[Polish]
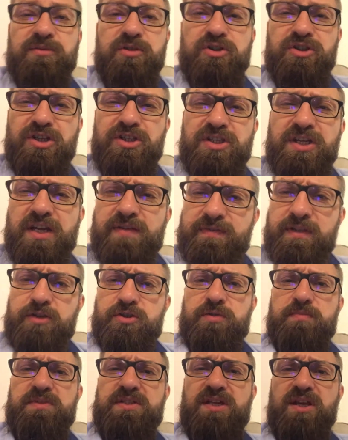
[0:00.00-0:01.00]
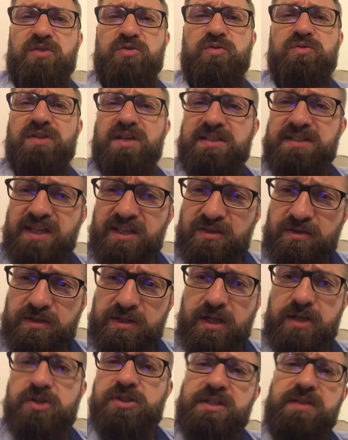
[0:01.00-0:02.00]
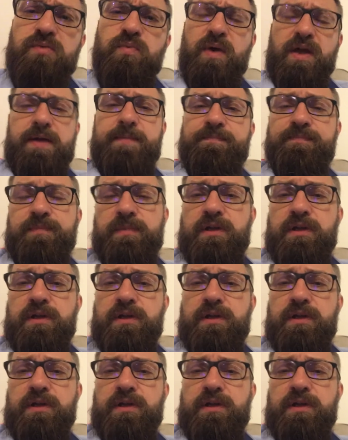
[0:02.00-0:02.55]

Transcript: co się dzieje w naszym sercu, to jest jednoznacznie złe